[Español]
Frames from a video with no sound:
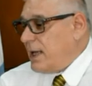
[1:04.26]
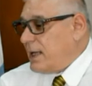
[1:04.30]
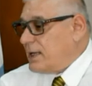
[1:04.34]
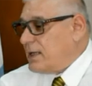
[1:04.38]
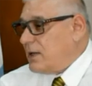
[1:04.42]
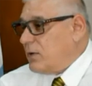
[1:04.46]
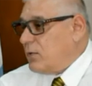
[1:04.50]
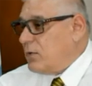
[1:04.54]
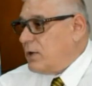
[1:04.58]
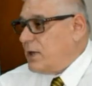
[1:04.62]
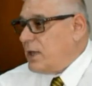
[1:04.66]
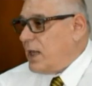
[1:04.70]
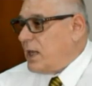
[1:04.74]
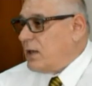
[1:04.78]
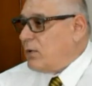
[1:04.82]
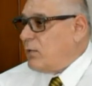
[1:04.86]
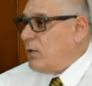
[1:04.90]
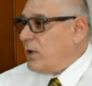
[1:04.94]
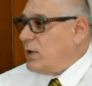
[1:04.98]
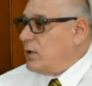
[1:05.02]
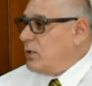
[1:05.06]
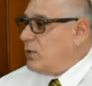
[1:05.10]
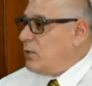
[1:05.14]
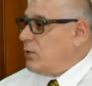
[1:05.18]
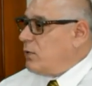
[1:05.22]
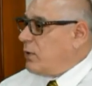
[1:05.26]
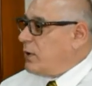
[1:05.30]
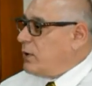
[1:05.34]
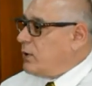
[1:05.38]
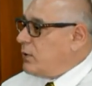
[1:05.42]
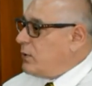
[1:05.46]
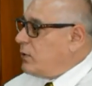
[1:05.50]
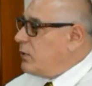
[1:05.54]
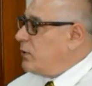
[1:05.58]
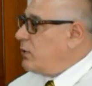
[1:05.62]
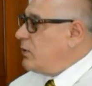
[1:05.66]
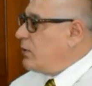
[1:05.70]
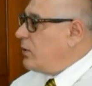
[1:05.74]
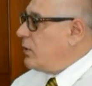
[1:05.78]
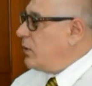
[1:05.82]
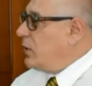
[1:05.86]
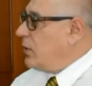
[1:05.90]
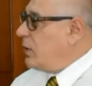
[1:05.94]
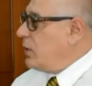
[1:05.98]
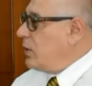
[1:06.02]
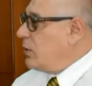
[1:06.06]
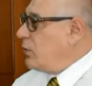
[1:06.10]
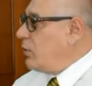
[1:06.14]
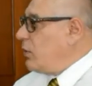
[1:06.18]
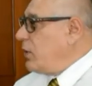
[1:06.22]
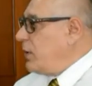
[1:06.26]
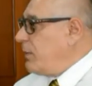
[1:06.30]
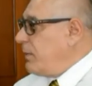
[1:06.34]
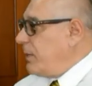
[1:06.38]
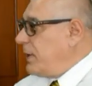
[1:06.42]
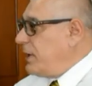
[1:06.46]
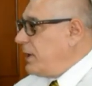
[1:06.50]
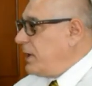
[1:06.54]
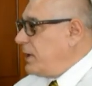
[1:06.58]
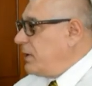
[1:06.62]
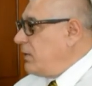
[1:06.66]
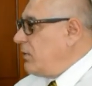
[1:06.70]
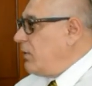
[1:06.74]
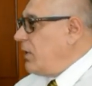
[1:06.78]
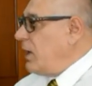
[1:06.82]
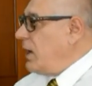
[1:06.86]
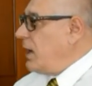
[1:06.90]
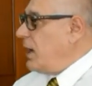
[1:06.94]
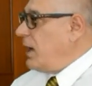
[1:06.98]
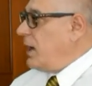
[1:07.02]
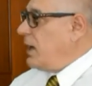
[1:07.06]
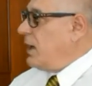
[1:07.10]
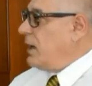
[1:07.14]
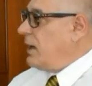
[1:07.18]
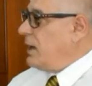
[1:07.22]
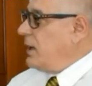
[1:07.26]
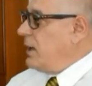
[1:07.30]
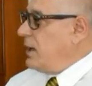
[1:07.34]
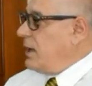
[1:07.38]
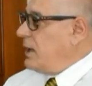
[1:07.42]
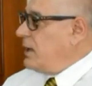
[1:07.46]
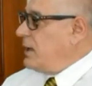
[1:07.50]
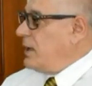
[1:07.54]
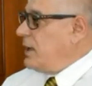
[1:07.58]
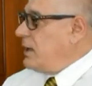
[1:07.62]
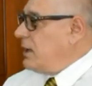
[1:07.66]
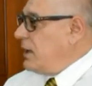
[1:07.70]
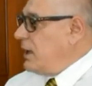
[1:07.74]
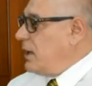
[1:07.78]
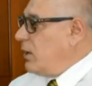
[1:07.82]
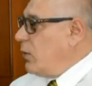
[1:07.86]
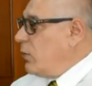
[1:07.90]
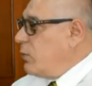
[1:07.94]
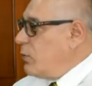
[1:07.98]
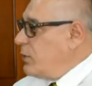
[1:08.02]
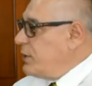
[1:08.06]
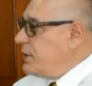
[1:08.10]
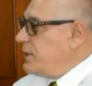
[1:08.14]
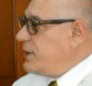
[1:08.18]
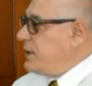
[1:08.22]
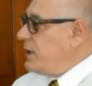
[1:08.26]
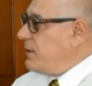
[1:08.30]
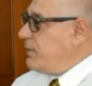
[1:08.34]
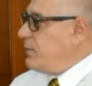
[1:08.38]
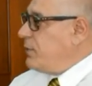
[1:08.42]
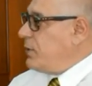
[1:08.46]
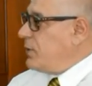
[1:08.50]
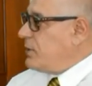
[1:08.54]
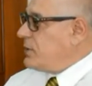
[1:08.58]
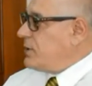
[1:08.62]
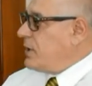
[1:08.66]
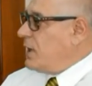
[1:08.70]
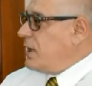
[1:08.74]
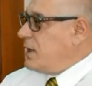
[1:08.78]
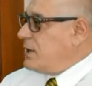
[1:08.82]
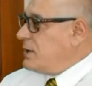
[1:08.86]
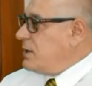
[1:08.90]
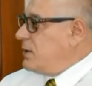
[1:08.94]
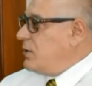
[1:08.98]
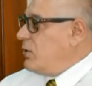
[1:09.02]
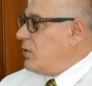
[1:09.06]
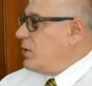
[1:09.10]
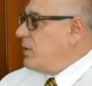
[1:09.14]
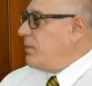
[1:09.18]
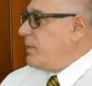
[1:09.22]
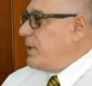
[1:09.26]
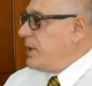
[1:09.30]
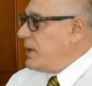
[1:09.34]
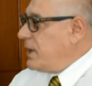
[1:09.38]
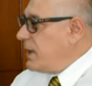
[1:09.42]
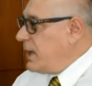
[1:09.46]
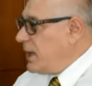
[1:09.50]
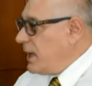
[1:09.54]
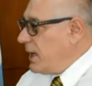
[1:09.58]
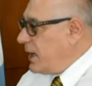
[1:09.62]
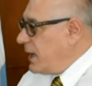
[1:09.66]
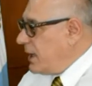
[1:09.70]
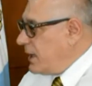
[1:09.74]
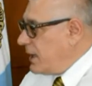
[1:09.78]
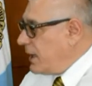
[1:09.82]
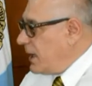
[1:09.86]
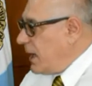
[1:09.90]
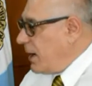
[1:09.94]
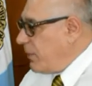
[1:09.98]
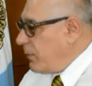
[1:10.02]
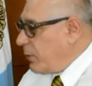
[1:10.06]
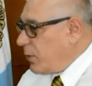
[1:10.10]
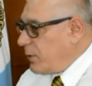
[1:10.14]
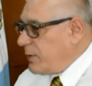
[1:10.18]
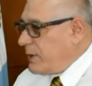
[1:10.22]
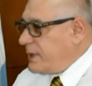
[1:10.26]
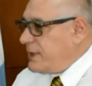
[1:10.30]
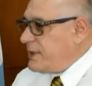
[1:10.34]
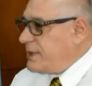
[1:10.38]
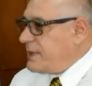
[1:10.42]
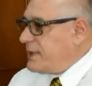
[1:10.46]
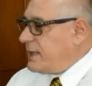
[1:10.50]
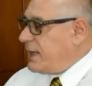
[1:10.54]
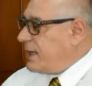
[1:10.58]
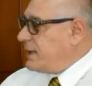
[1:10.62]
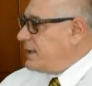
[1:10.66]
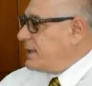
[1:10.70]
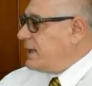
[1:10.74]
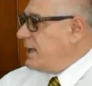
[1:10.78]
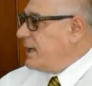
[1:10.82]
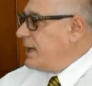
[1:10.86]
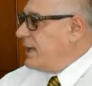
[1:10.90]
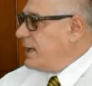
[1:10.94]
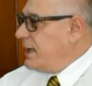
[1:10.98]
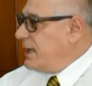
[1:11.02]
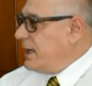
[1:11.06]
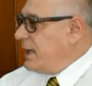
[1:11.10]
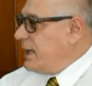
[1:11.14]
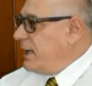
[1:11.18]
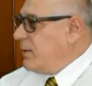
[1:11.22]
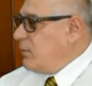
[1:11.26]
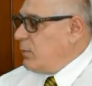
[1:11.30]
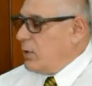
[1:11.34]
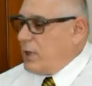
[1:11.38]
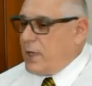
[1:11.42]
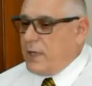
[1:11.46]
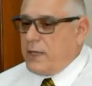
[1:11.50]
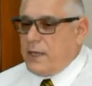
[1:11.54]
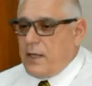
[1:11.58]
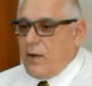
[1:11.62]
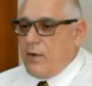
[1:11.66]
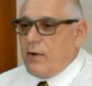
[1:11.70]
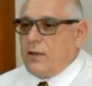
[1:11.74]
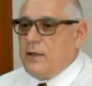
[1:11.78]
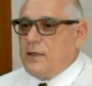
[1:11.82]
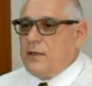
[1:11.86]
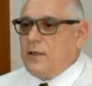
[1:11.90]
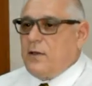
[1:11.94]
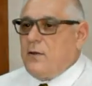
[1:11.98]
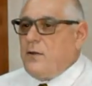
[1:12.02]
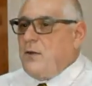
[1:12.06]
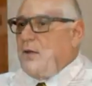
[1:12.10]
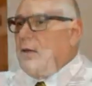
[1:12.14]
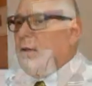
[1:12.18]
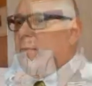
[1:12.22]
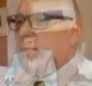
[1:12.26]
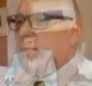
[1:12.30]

de, la seguridad cuando, cuando no, no depende toda de, los municipios, sino depende de las provincias? Eh, molesta cuando